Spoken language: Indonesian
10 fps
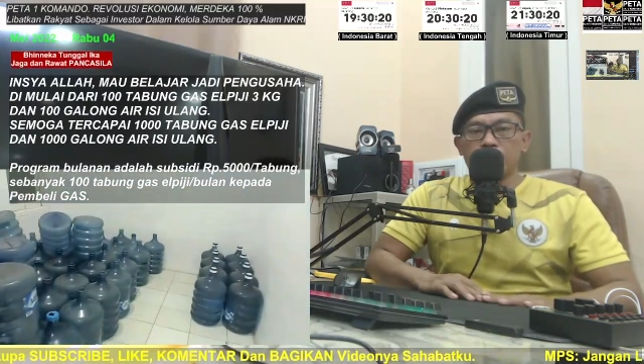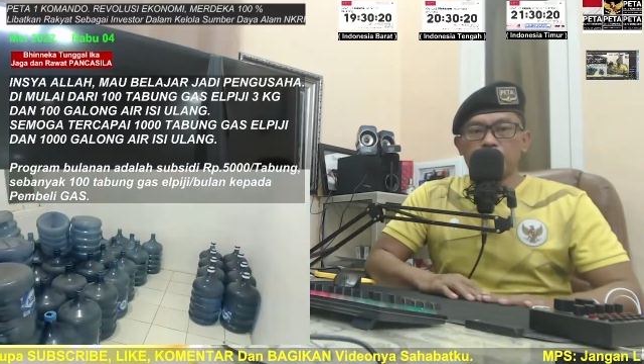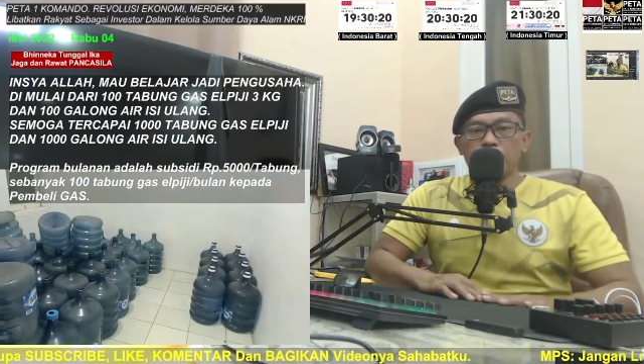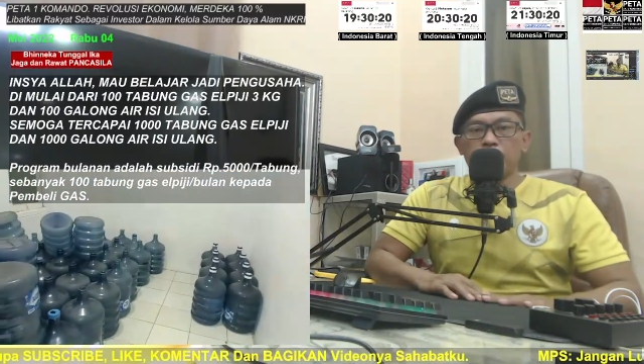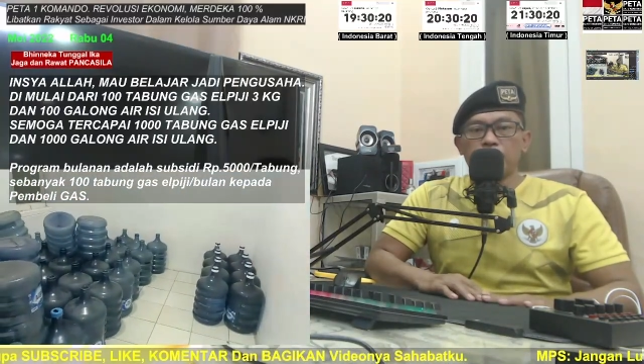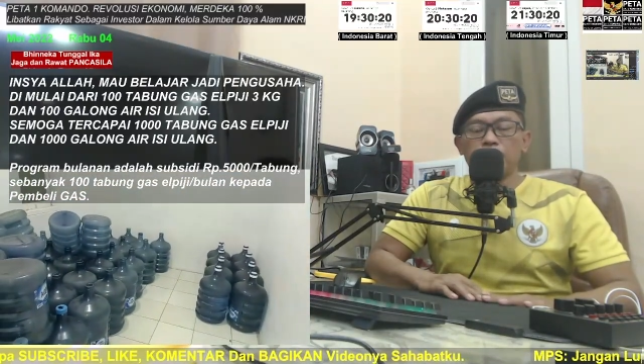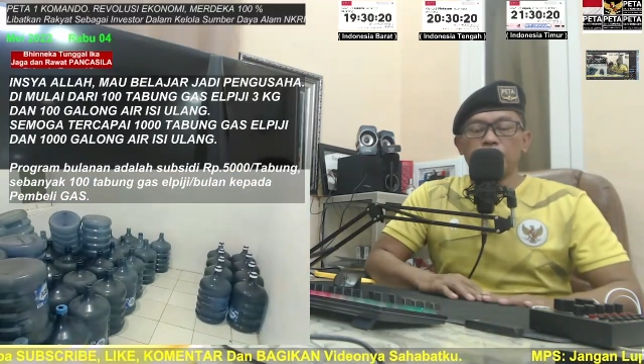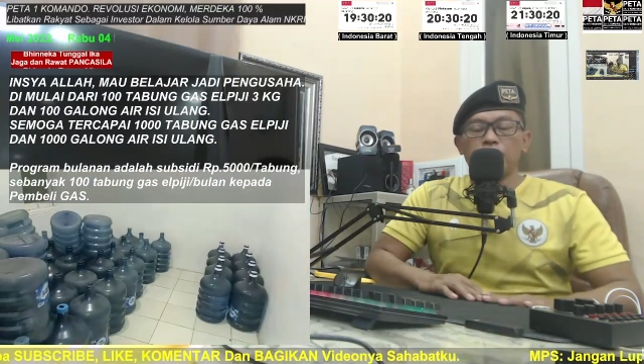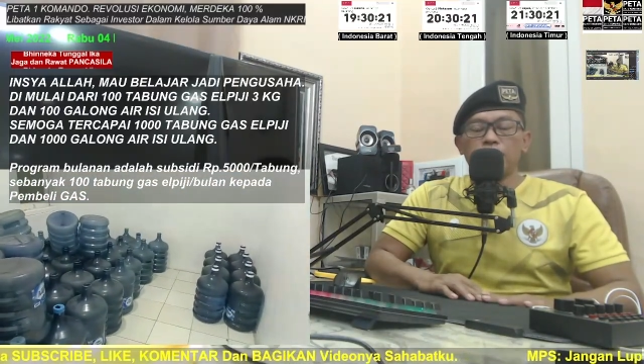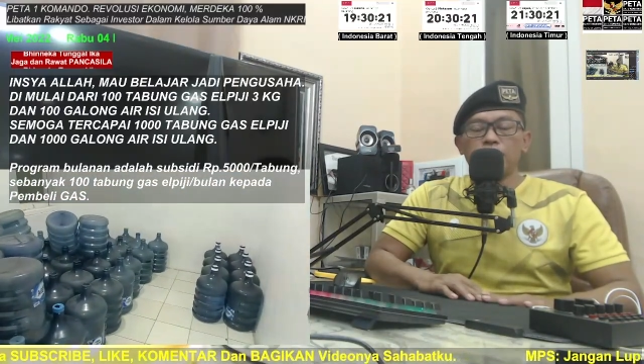sambil
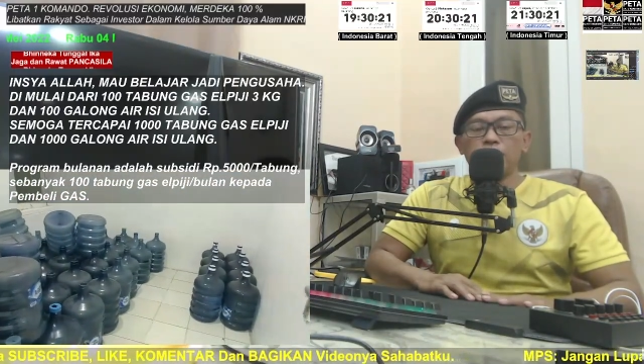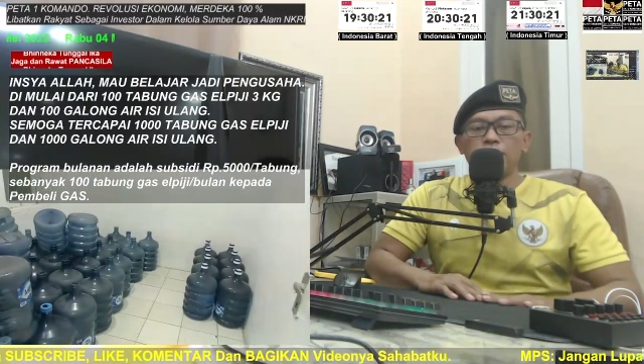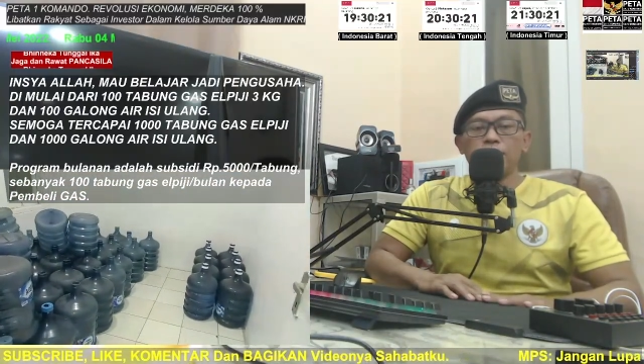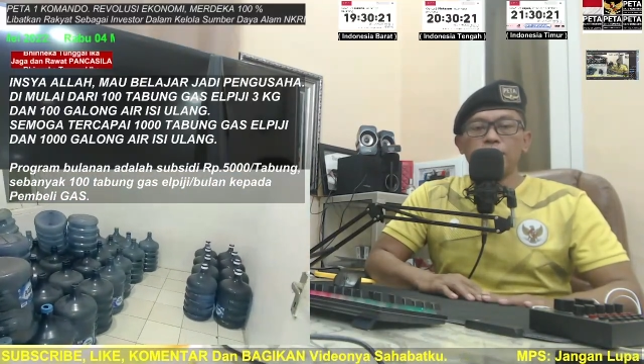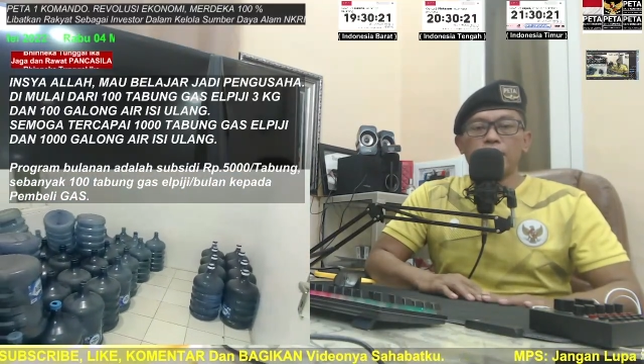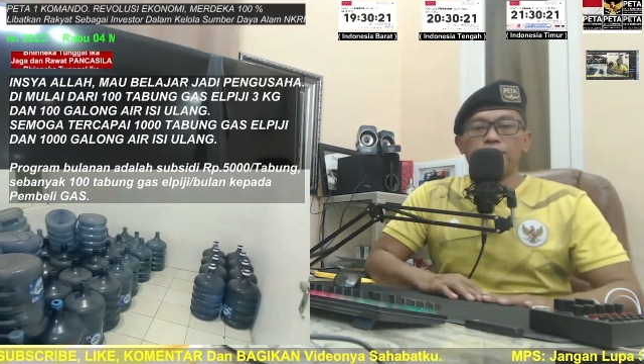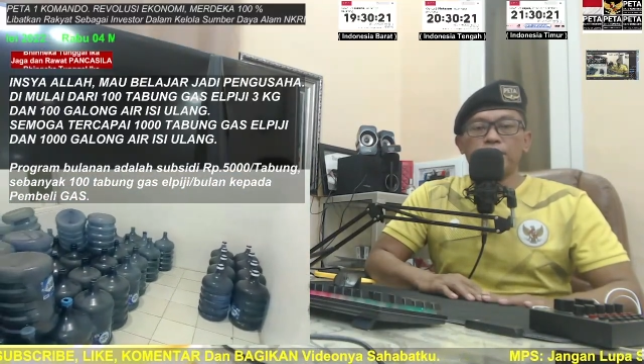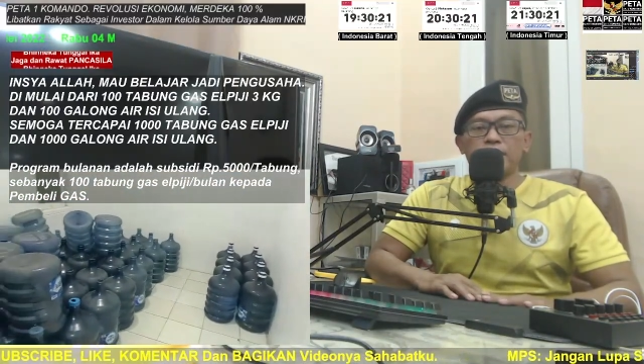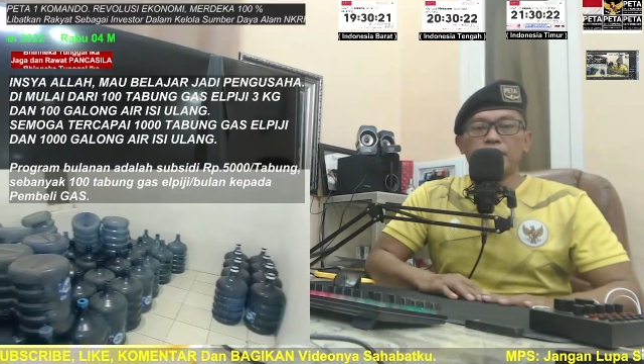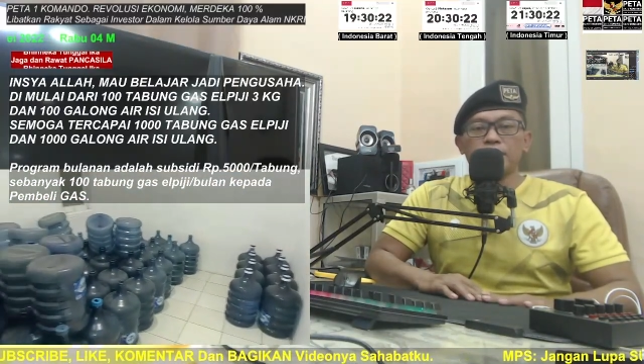menunggu
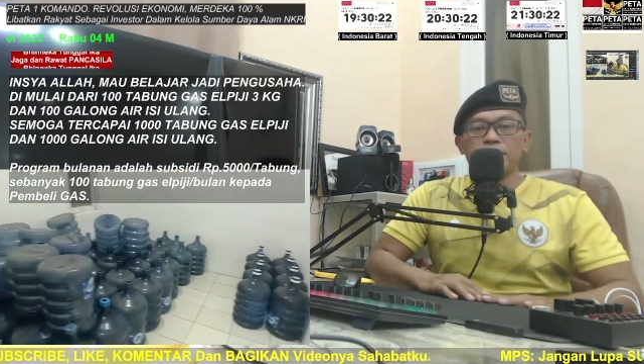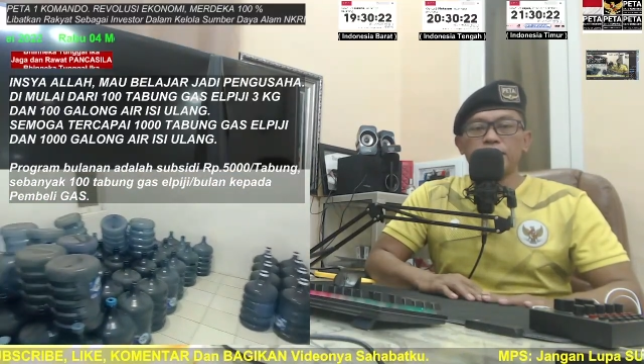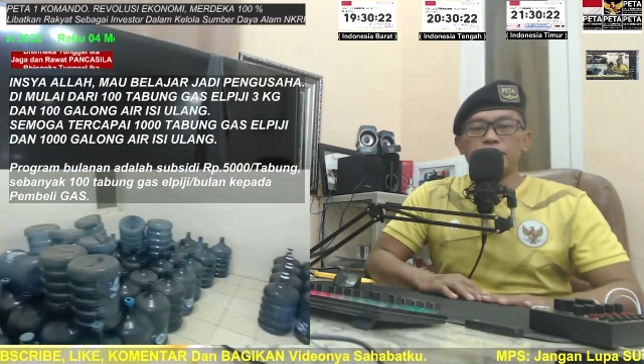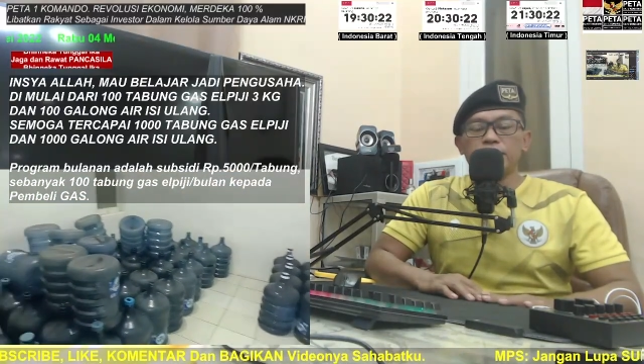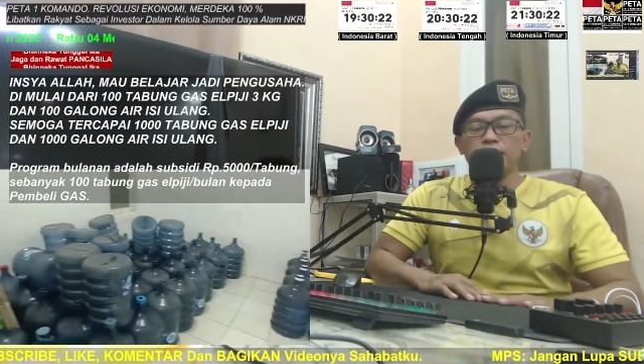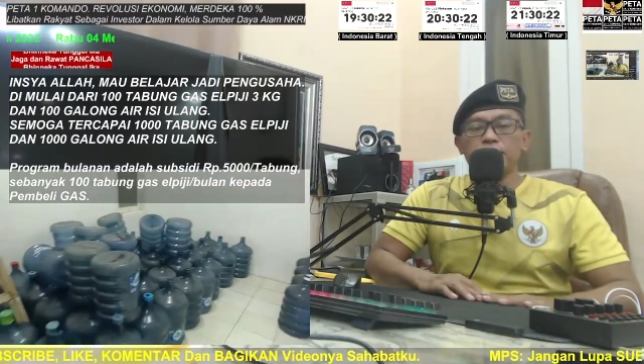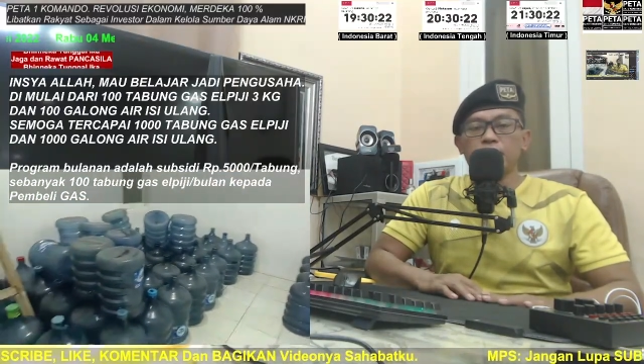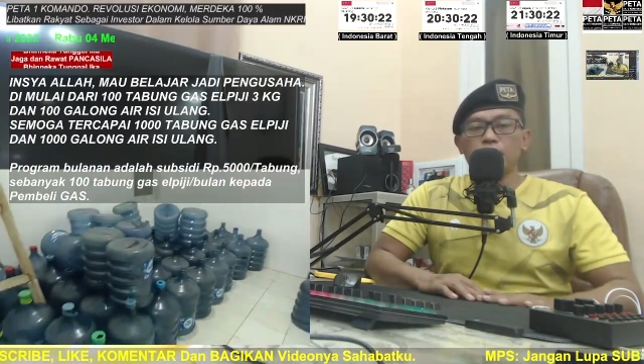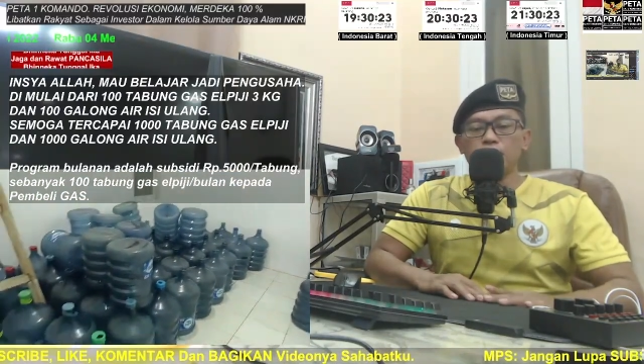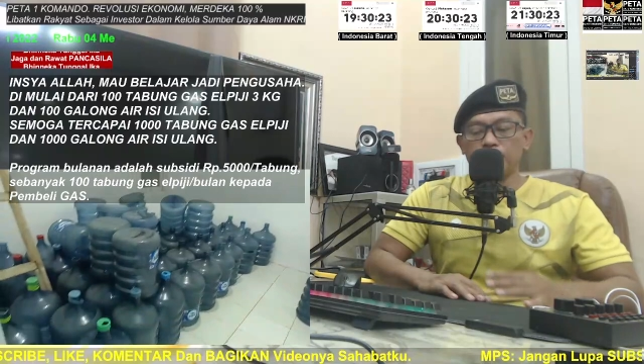aplikasi
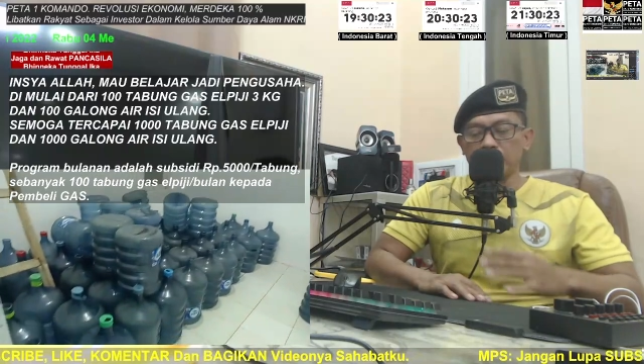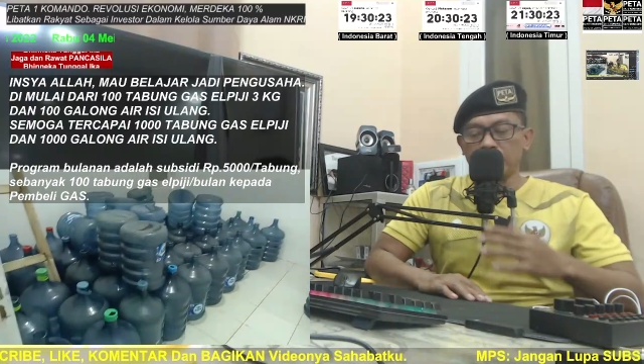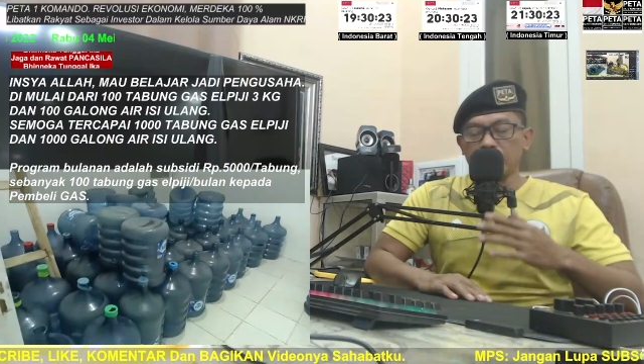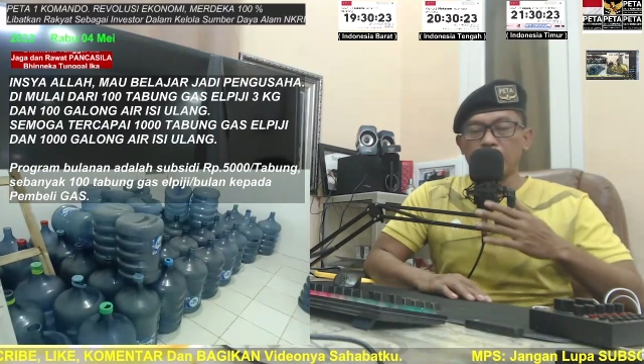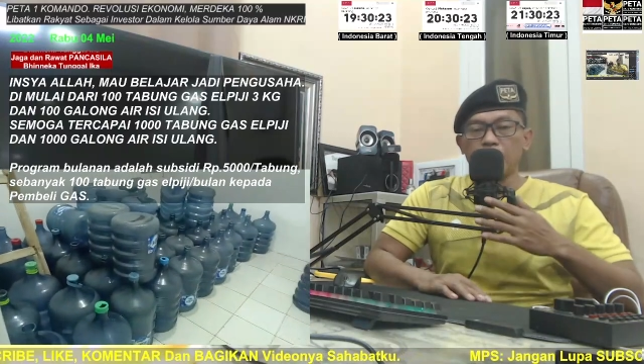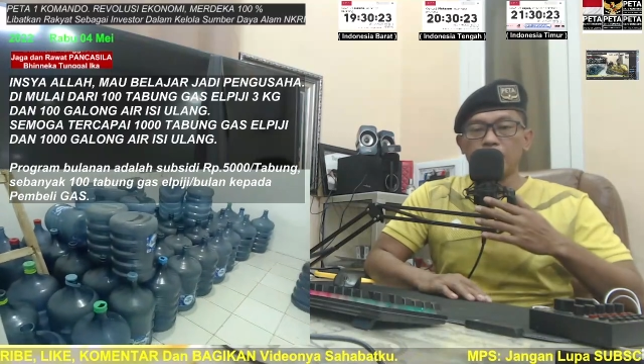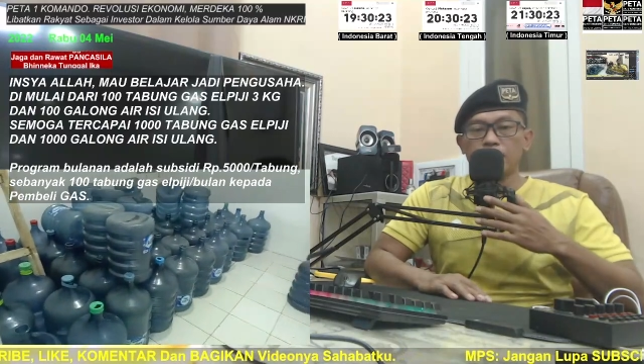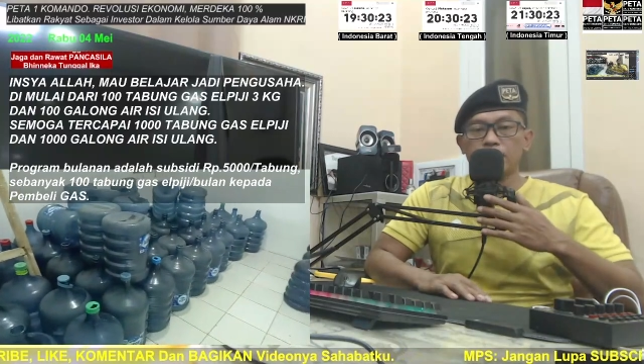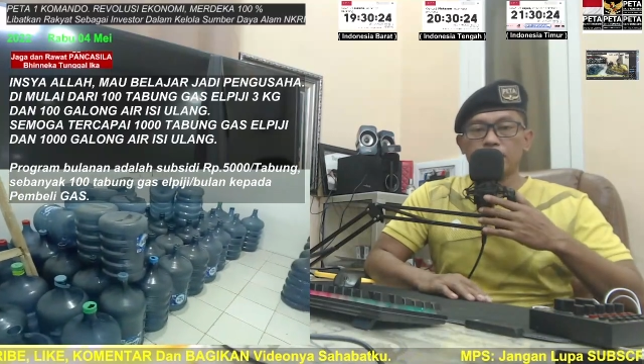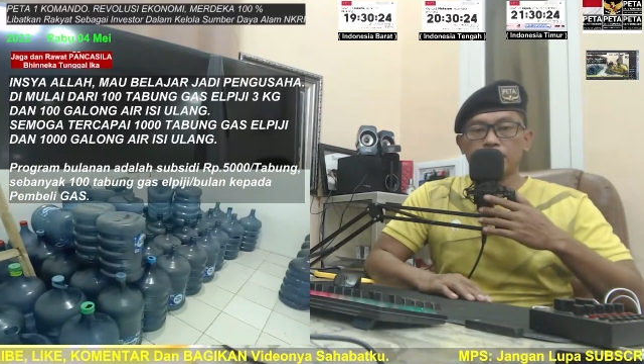sistem ekonomi peta